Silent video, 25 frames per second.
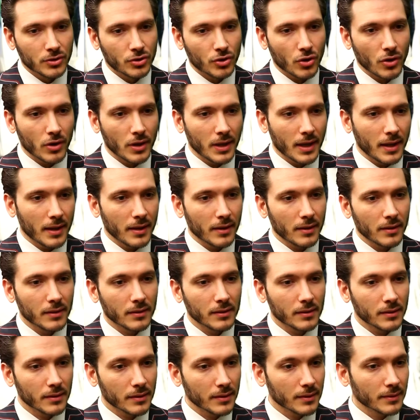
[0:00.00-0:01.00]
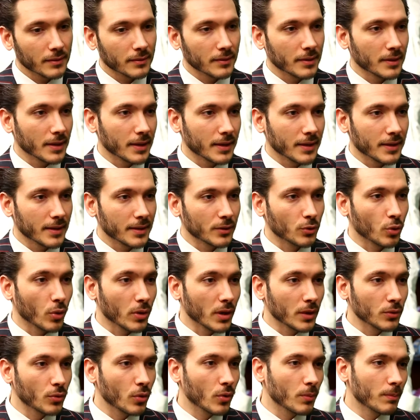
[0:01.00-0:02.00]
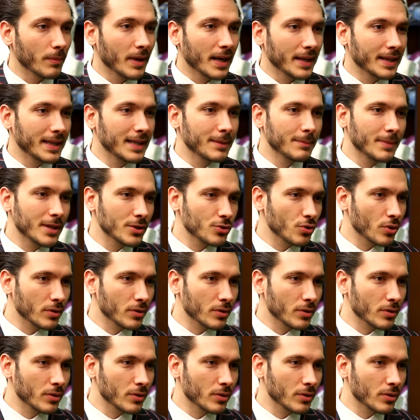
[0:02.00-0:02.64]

Şöyle, e, tonaton ben giymeyi